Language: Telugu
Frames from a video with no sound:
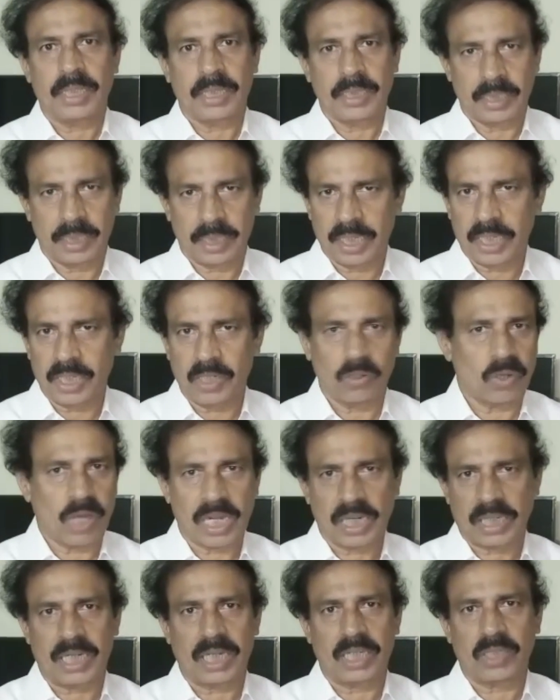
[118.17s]
ఇది రెండు
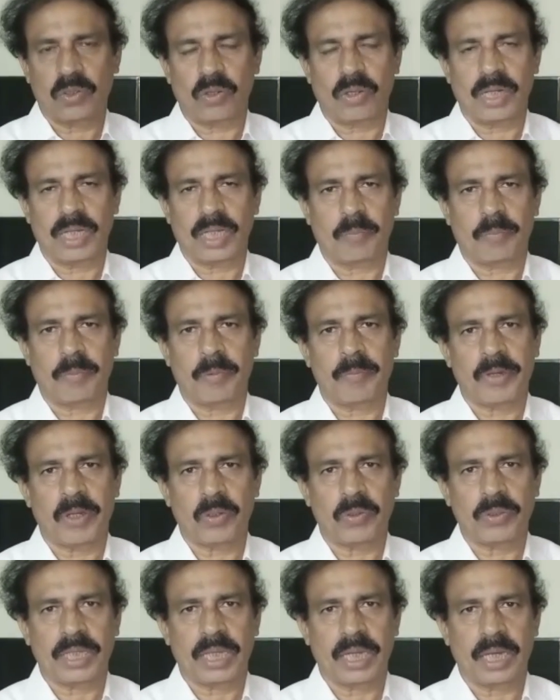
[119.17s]
నాలుగుల ధోరణి తప్ప
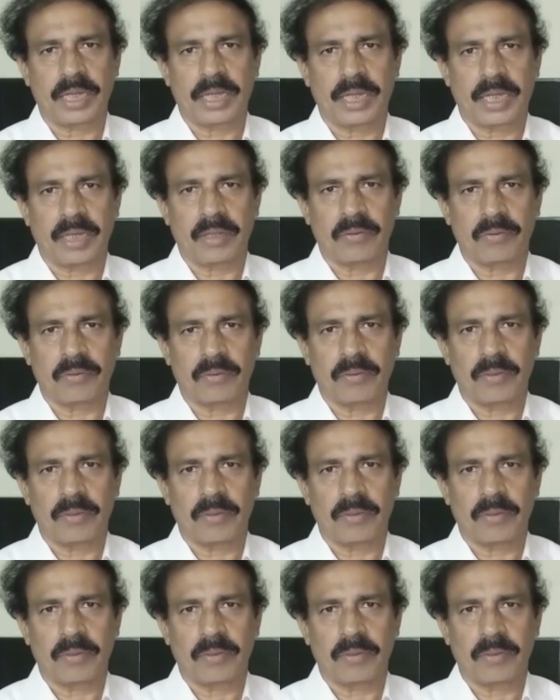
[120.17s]
మరొకటి కానే కాదు